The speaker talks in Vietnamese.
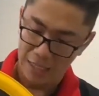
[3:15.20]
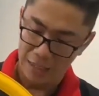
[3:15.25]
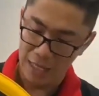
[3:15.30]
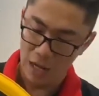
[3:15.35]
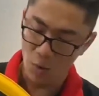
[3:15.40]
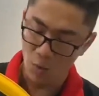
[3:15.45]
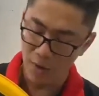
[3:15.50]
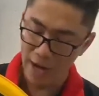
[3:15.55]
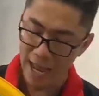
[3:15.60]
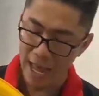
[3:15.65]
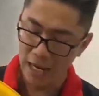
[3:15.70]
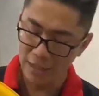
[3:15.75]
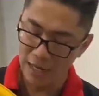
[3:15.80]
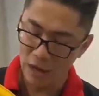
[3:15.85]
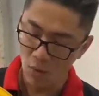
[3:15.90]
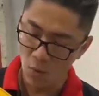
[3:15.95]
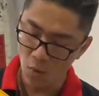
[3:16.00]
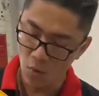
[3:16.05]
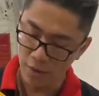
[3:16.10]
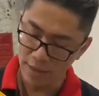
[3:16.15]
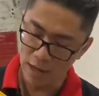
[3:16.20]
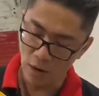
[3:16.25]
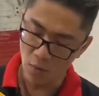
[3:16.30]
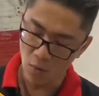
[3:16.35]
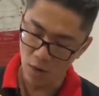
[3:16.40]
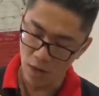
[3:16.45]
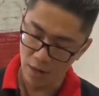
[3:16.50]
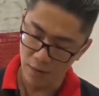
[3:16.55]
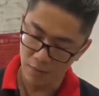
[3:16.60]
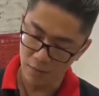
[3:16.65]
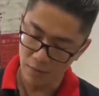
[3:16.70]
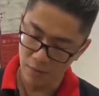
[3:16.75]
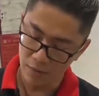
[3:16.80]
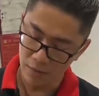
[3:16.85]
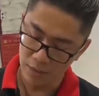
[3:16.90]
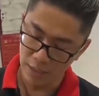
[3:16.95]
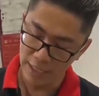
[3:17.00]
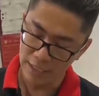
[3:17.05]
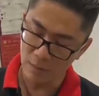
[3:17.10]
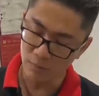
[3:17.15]
đầu ra đầu đầu
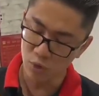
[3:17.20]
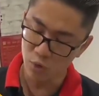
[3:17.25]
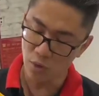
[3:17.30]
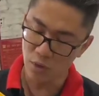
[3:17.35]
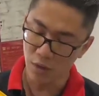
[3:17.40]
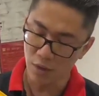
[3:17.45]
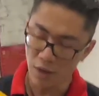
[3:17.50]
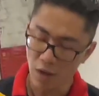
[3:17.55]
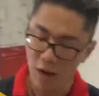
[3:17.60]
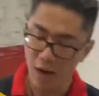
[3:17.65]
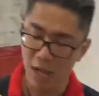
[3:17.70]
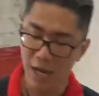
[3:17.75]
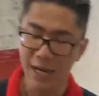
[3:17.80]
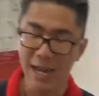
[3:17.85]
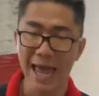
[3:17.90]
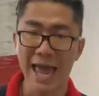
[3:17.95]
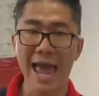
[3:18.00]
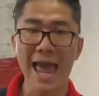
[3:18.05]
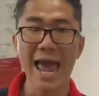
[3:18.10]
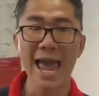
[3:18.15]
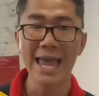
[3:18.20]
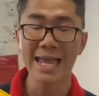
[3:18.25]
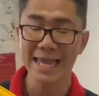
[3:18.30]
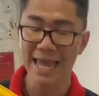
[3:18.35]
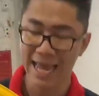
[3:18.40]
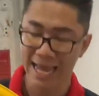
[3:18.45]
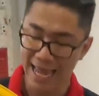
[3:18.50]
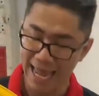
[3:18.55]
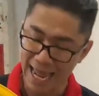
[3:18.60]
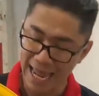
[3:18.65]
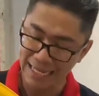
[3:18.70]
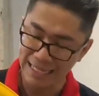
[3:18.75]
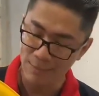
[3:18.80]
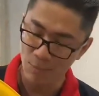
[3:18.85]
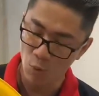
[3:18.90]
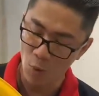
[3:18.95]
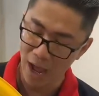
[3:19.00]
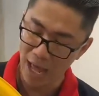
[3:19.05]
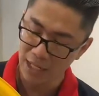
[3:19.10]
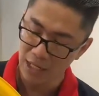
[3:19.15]
cái công suất của nó là
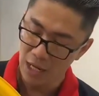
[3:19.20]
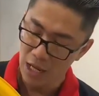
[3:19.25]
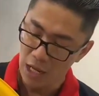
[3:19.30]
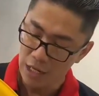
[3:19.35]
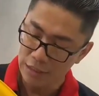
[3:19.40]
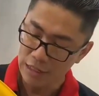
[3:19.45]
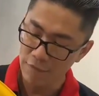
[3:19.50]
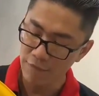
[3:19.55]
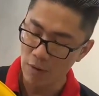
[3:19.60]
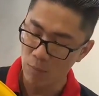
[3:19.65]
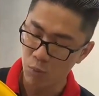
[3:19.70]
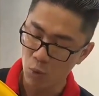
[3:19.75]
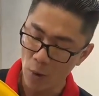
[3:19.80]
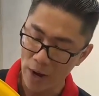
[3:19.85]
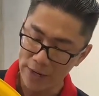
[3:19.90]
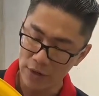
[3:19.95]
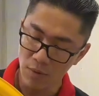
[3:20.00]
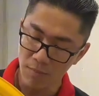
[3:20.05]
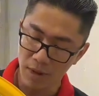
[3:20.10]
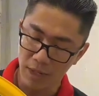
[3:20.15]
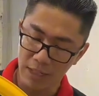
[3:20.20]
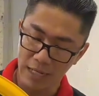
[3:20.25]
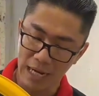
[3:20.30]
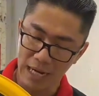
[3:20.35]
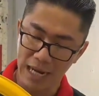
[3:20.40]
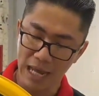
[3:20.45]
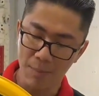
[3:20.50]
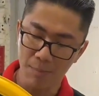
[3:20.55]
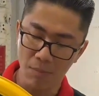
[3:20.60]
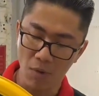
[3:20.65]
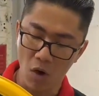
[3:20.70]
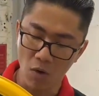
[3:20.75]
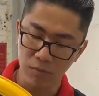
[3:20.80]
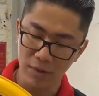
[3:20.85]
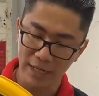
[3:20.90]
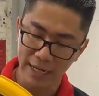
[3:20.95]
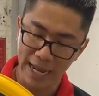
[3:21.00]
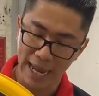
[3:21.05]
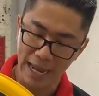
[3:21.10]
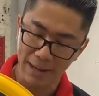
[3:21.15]
2.200W cái vòng quay của mình á, là
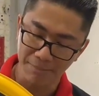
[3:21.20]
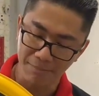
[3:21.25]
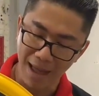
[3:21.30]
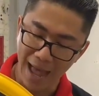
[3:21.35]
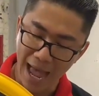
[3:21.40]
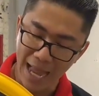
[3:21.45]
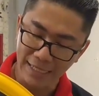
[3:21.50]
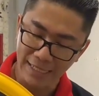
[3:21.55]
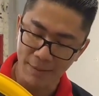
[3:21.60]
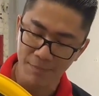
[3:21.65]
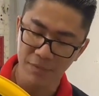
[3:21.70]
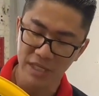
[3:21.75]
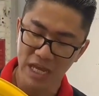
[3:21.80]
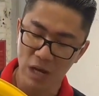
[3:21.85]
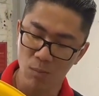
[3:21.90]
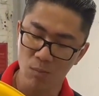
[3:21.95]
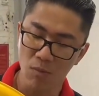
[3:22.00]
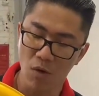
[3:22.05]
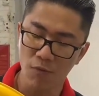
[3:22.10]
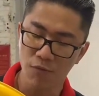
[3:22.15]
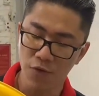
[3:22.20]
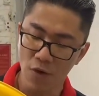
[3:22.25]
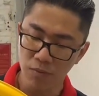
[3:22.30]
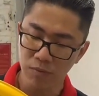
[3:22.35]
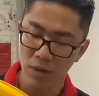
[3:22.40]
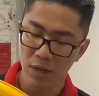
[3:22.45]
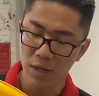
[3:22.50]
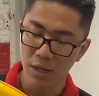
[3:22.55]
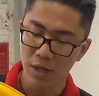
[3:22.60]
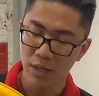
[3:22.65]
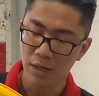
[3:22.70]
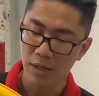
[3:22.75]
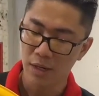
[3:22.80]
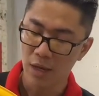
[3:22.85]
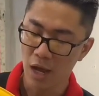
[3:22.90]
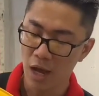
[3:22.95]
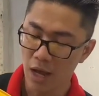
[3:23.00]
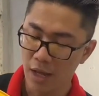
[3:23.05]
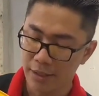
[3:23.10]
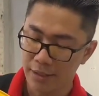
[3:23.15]
1.300 vòng một phút
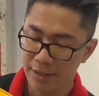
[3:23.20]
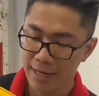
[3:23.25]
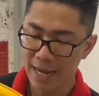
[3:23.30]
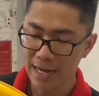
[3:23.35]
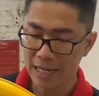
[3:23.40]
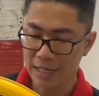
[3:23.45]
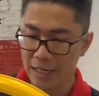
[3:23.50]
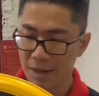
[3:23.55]
đó đây là